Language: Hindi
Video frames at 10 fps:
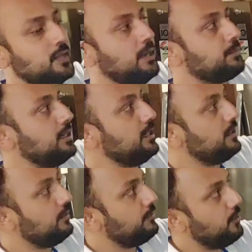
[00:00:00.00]
जो है आपका
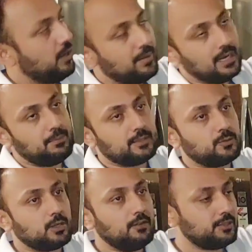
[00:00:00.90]
वो हमारे
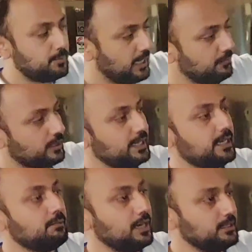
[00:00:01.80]
पास होगा विद ब्रांड
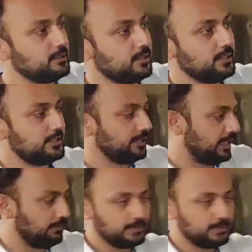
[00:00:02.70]
वारंटी ब्रांड इंस्टॉलेशन नया